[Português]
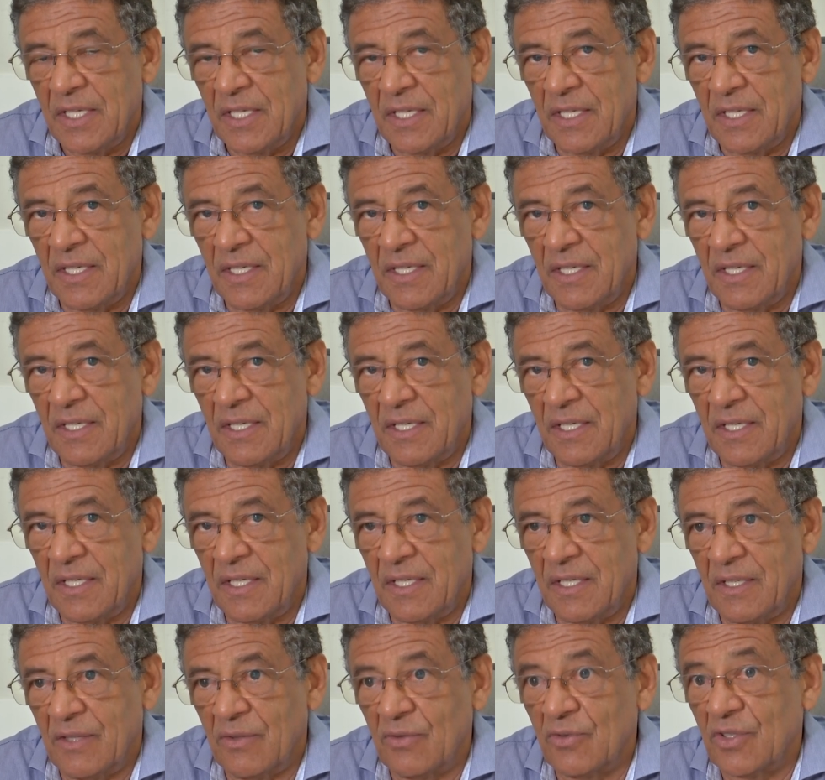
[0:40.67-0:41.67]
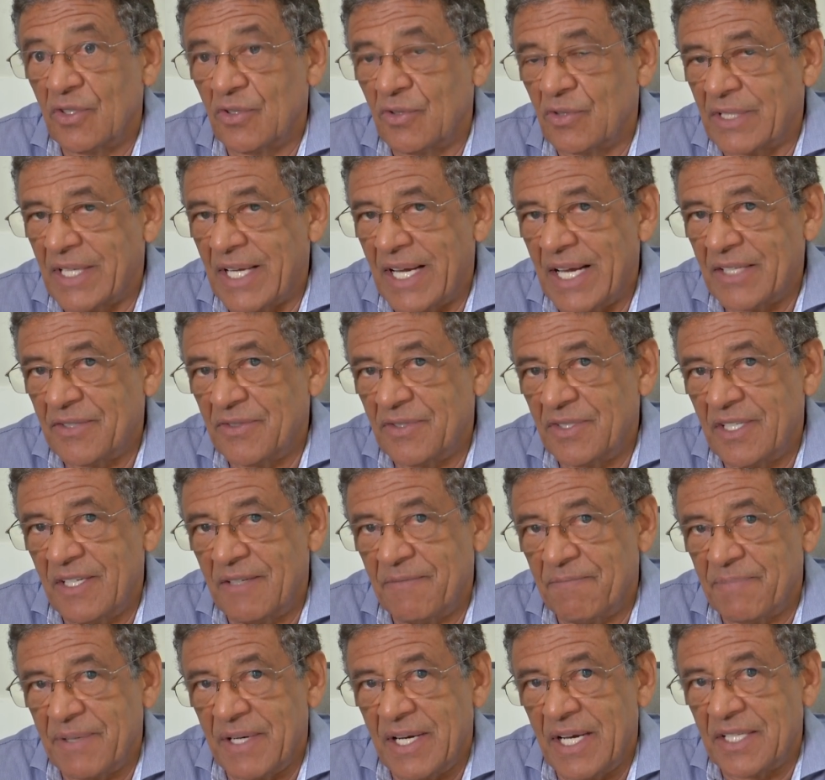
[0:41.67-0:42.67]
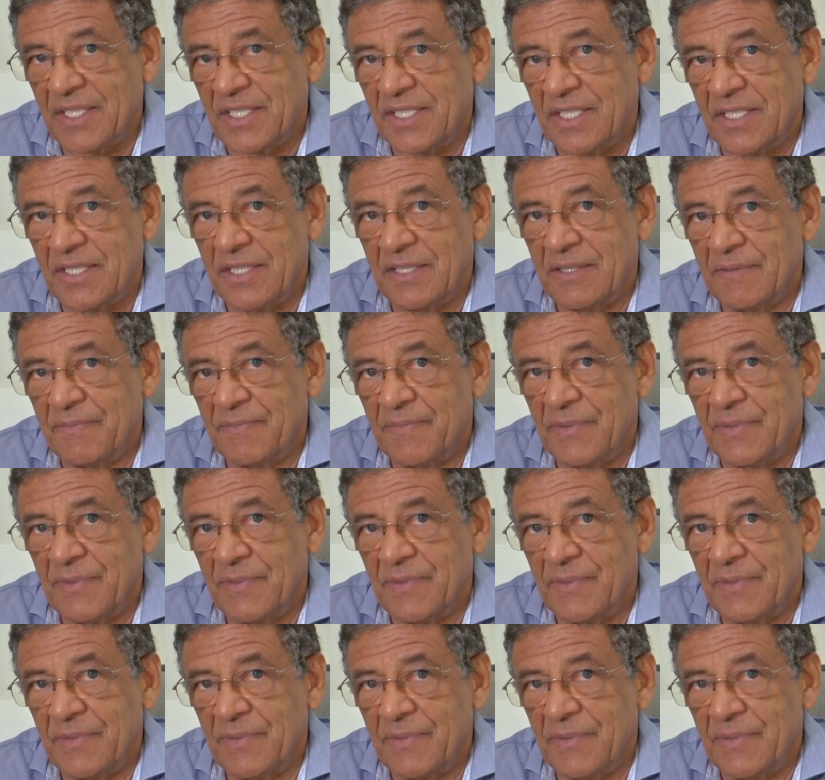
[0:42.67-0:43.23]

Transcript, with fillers: E nos casos de empate,